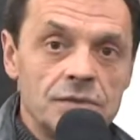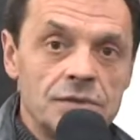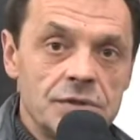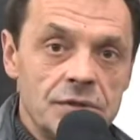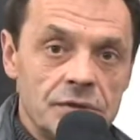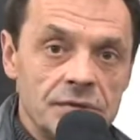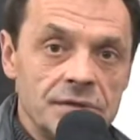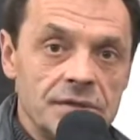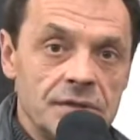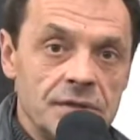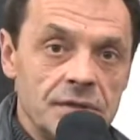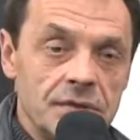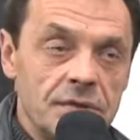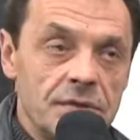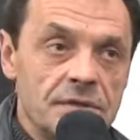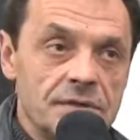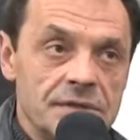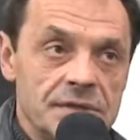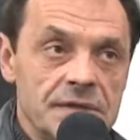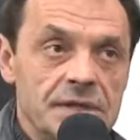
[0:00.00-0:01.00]

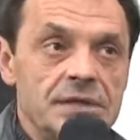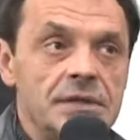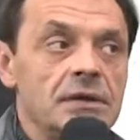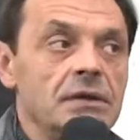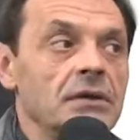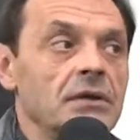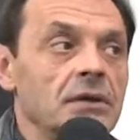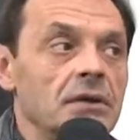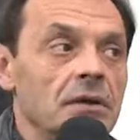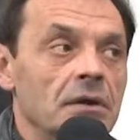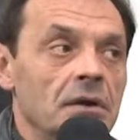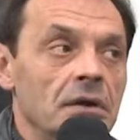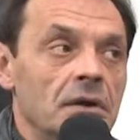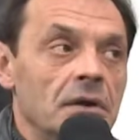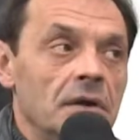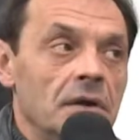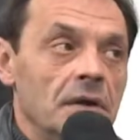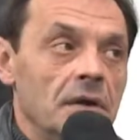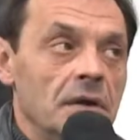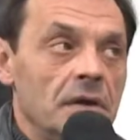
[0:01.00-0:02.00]
Джерси-Сити.
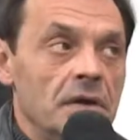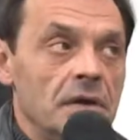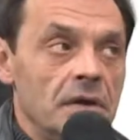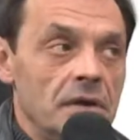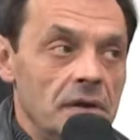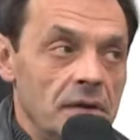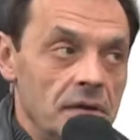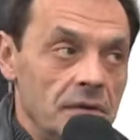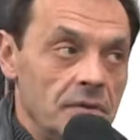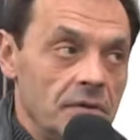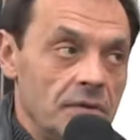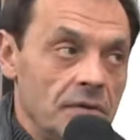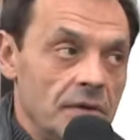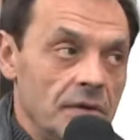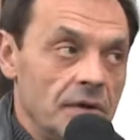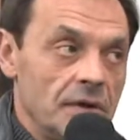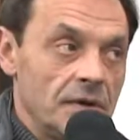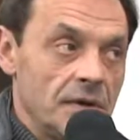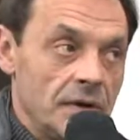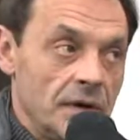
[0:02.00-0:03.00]
И
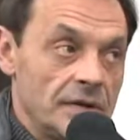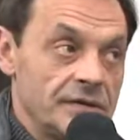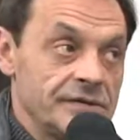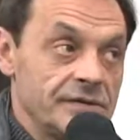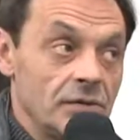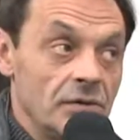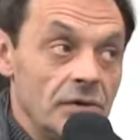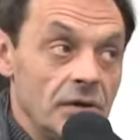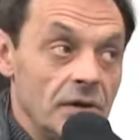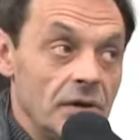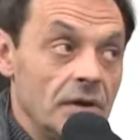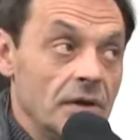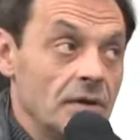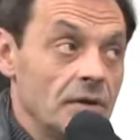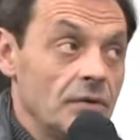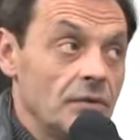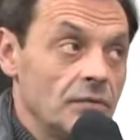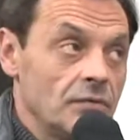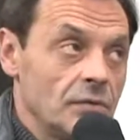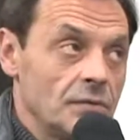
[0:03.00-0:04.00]
я рад, что я,
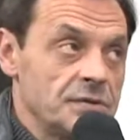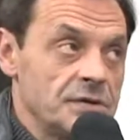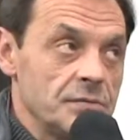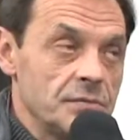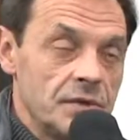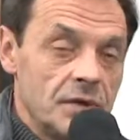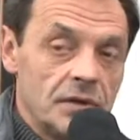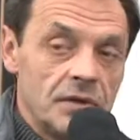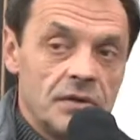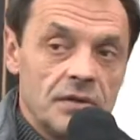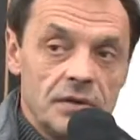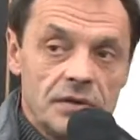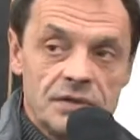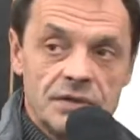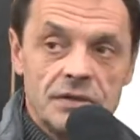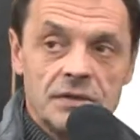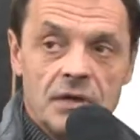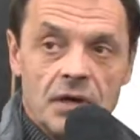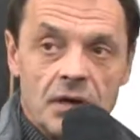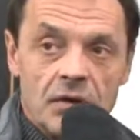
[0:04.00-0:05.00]
в общем-то,
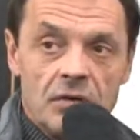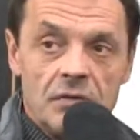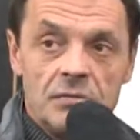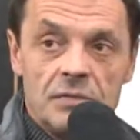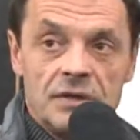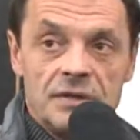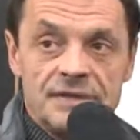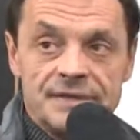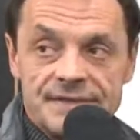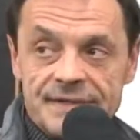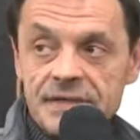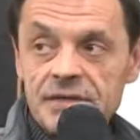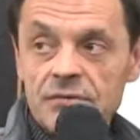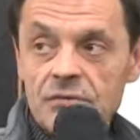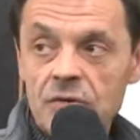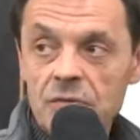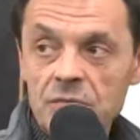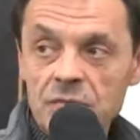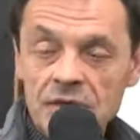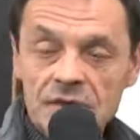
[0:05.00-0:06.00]
начинаю именно с
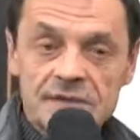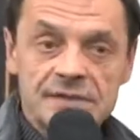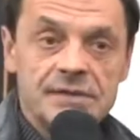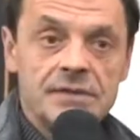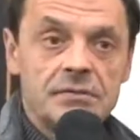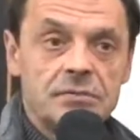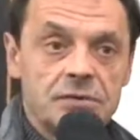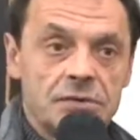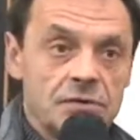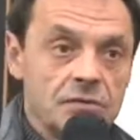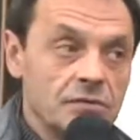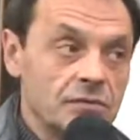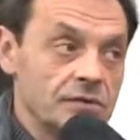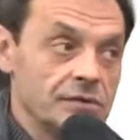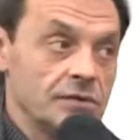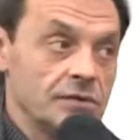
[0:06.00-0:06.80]
этого места, потому